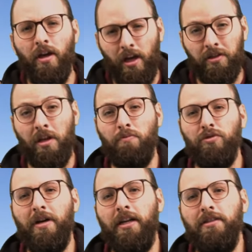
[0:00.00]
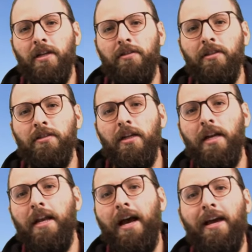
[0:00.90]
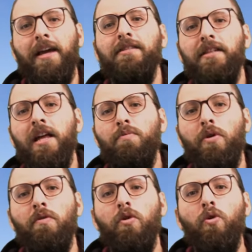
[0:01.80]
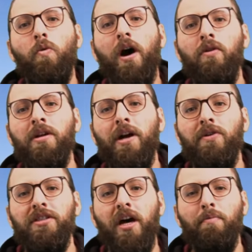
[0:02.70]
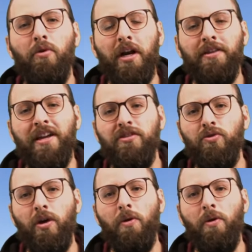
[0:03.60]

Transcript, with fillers: En tiempos más recientes, la gesta del pueblo cubano encabezada por Ernesto